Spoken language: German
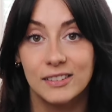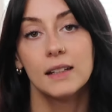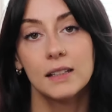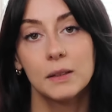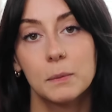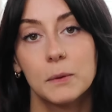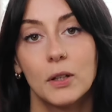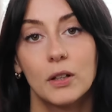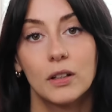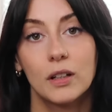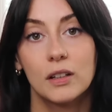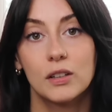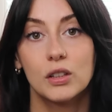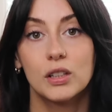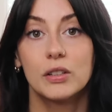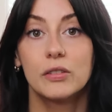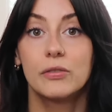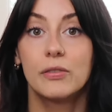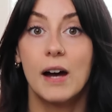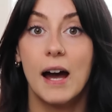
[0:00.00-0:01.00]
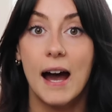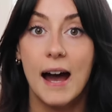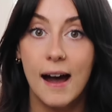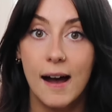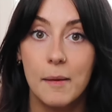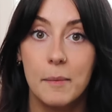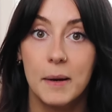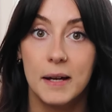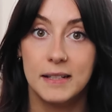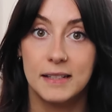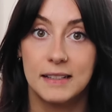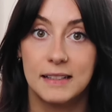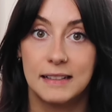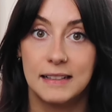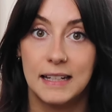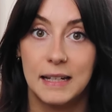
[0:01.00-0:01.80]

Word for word: Insbesondere solche verarbeiteten